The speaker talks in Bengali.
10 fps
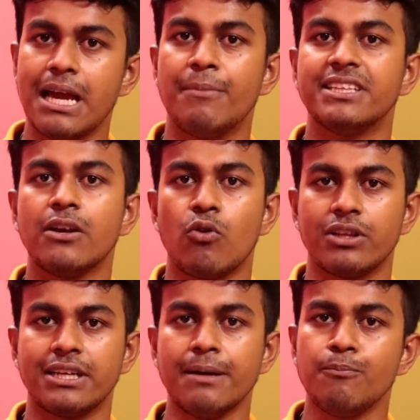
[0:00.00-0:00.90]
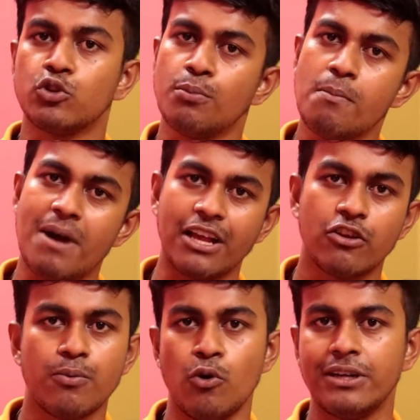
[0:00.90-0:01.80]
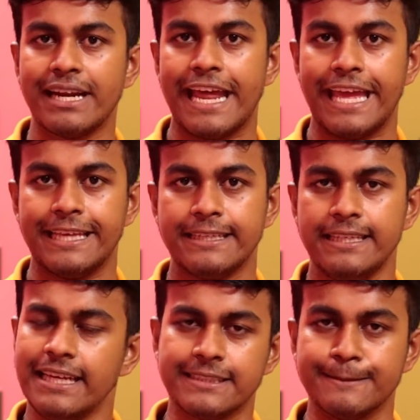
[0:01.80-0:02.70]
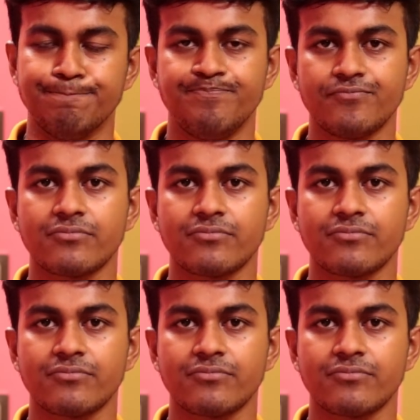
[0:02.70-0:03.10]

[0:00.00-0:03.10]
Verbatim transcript: যে আমাদের কথাটা প্রথমে মাইক্রোফোনটা নেয় ঠিক আছে